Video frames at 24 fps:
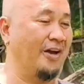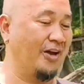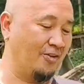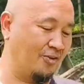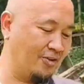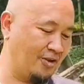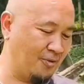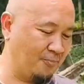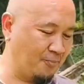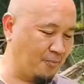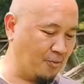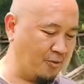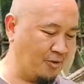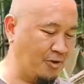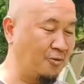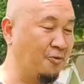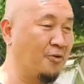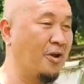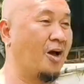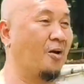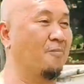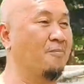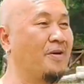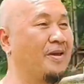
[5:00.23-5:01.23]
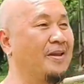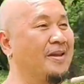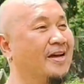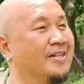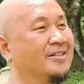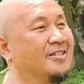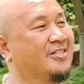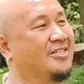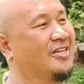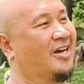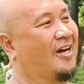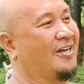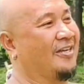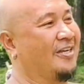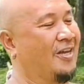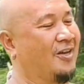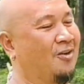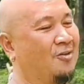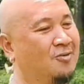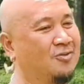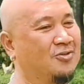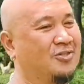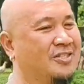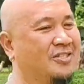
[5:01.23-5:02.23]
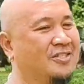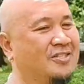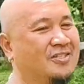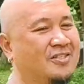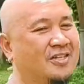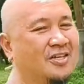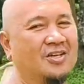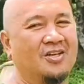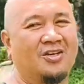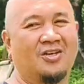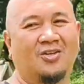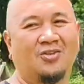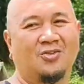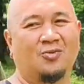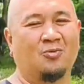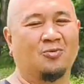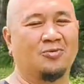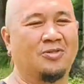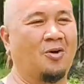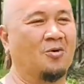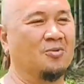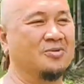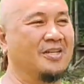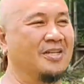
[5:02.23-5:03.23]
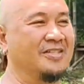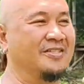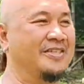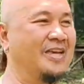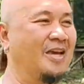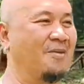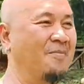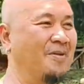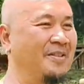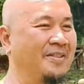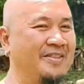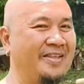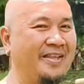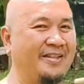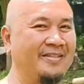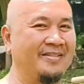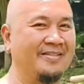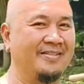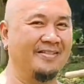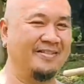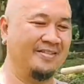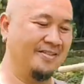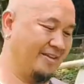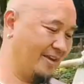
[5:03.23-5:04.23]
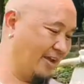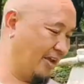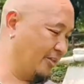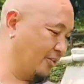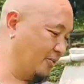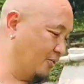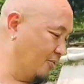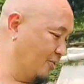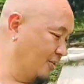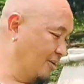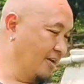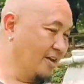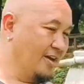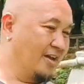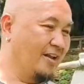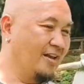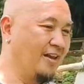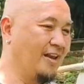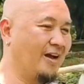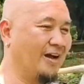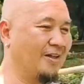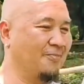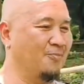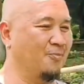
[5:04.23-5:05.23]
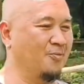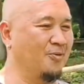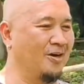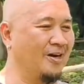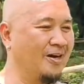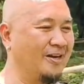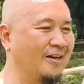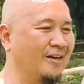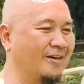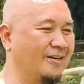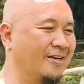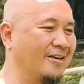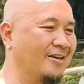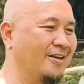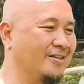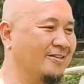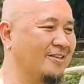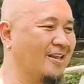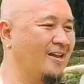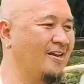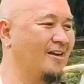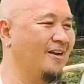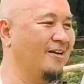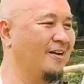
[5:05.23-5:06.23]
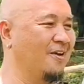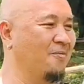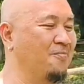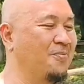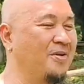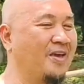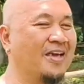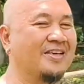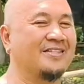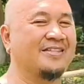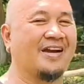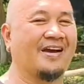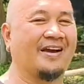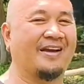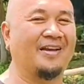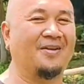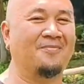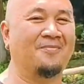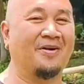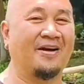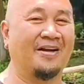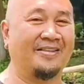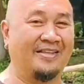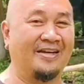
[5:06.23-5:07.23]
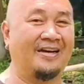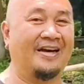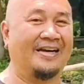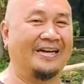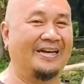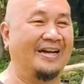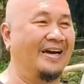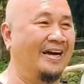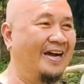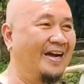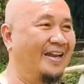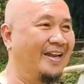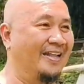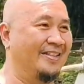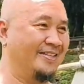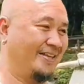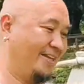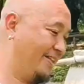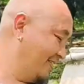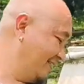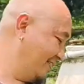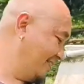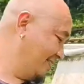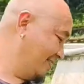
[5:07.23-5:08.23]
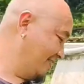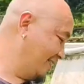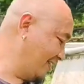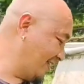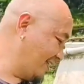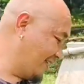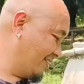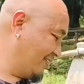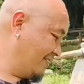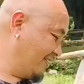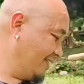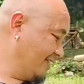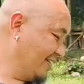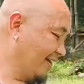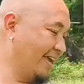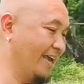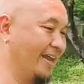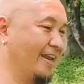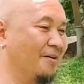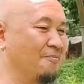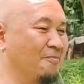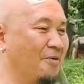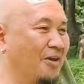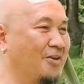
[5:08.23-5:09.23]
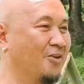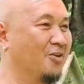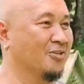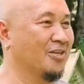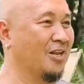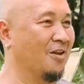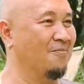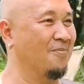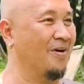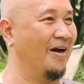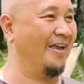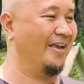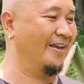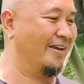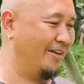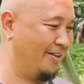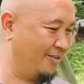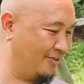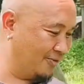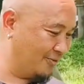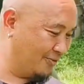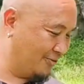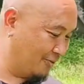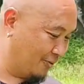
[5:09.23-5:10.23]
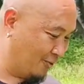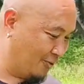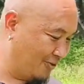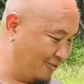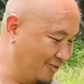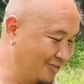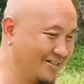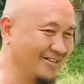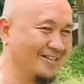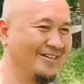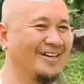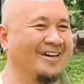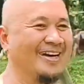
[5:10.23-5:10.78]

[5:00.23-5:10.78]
mga idol. Yan po. Yung nabil natin sa kanya nung 2017. Eto, lahat po ng anak niya na talagang nagbigay sa akin ng magandang karangalan din. Yan. Kaya lang medyo salbaher nito. Oh.